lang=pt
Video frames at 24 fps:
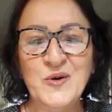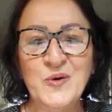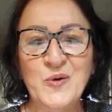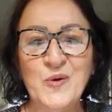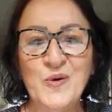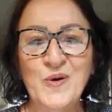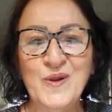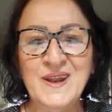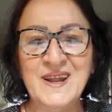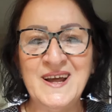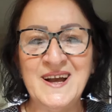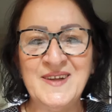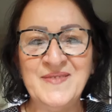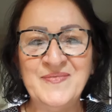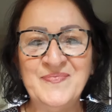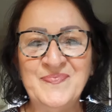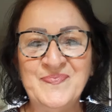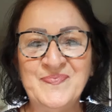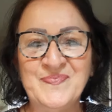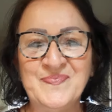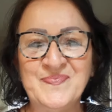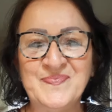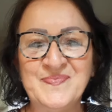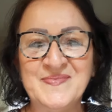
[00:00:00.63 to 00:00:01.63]
Olá!
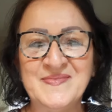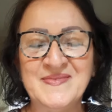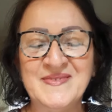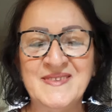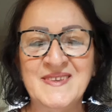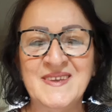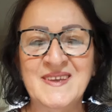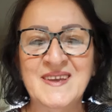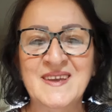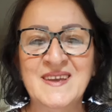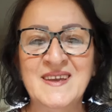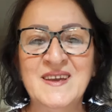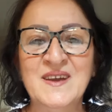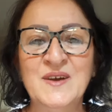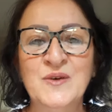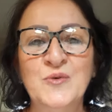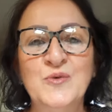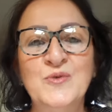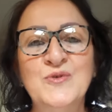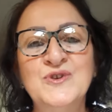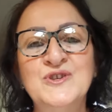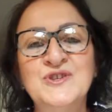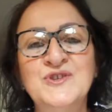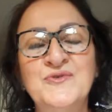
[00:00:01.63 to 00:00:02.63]

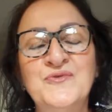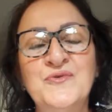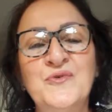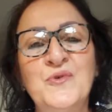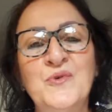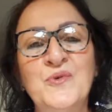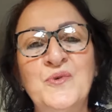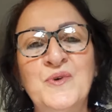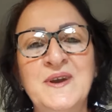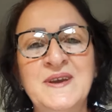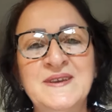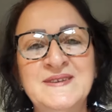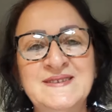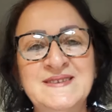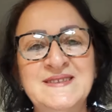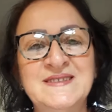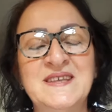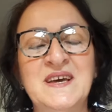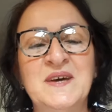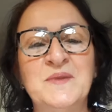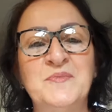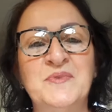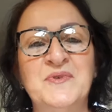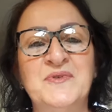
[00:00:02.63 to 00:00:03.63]
Hoje vou
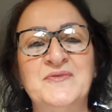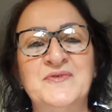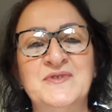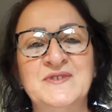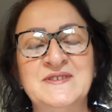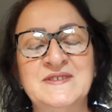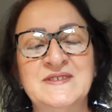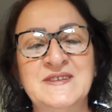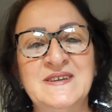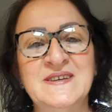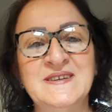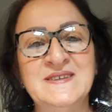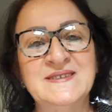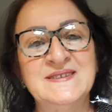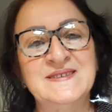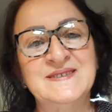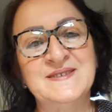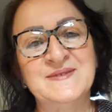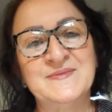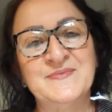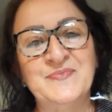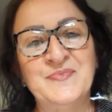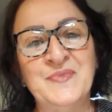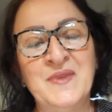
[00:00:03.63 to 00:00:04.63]
recitar para
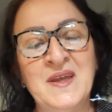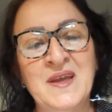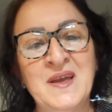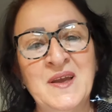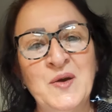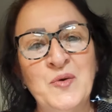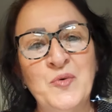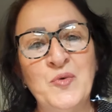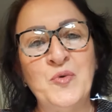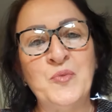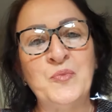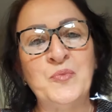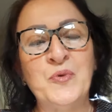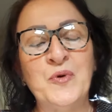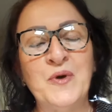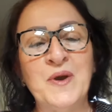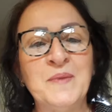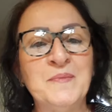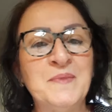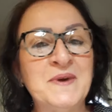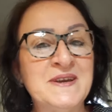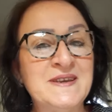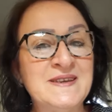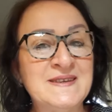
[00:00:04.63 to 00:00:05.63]
vocês um
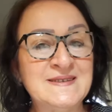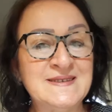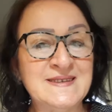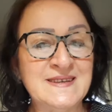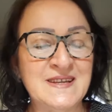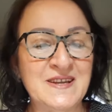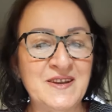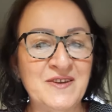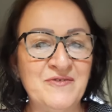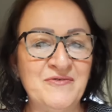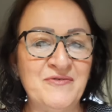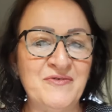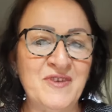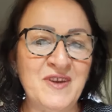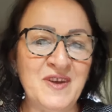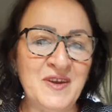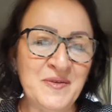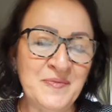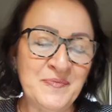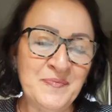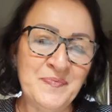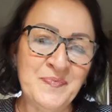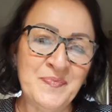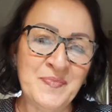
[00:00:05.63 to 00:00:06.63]
poema que
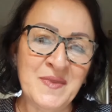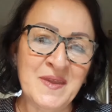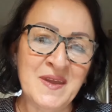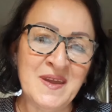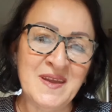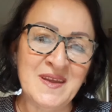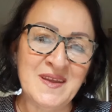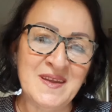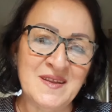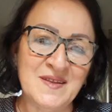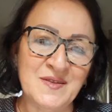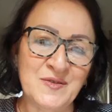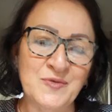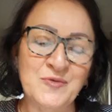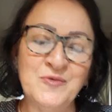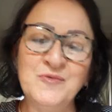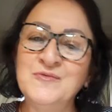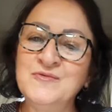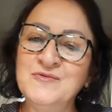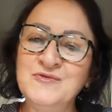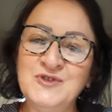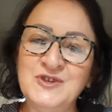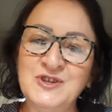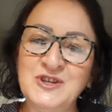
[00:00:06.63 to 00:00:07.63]
escrevi
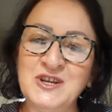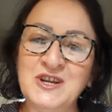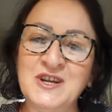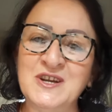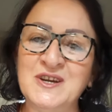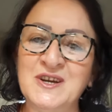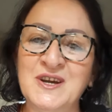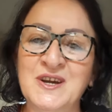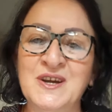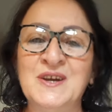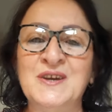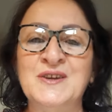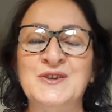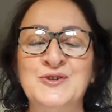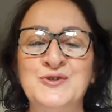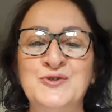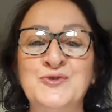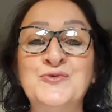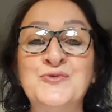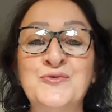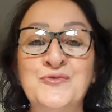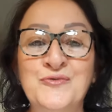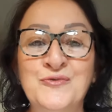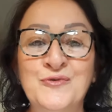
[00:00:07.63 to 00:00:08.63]
num dia
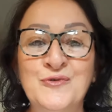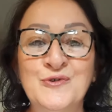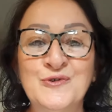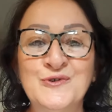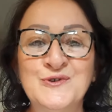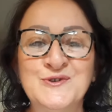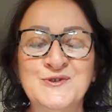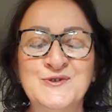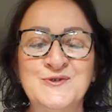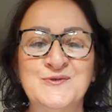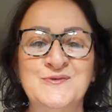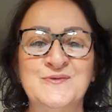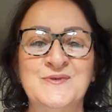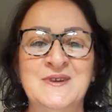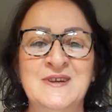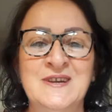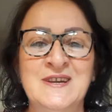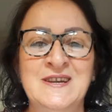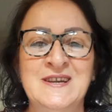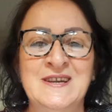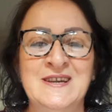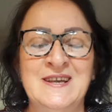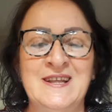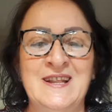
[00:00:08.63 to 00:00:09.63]
chuvoso
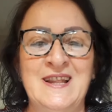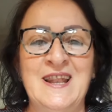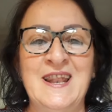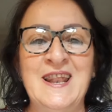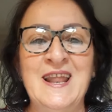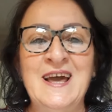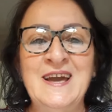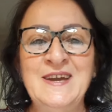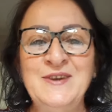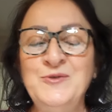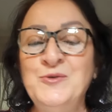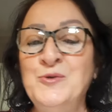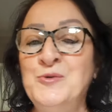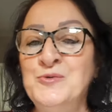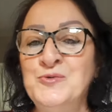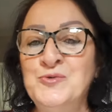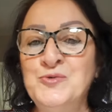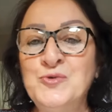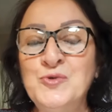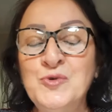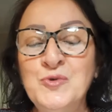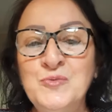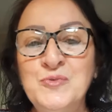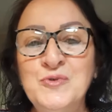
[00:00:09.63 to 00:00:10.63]
lá em
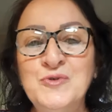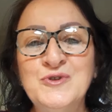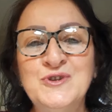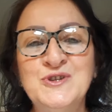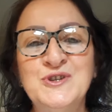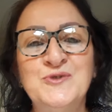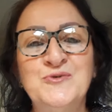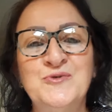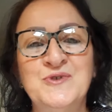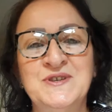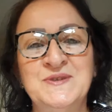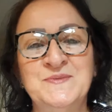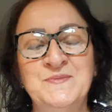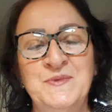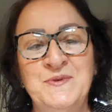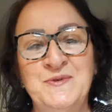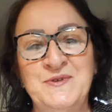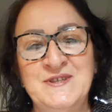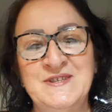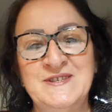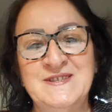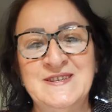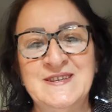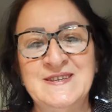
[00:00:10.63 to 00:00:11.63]
outubro de
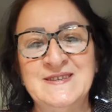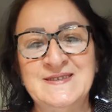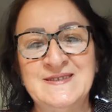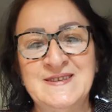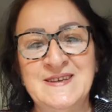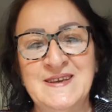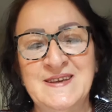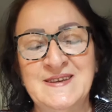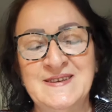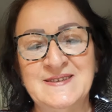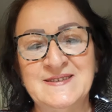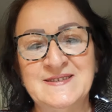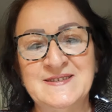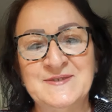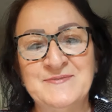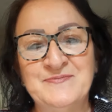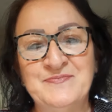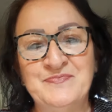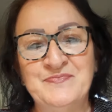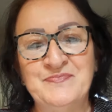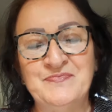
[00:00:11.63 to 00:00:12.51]
2016.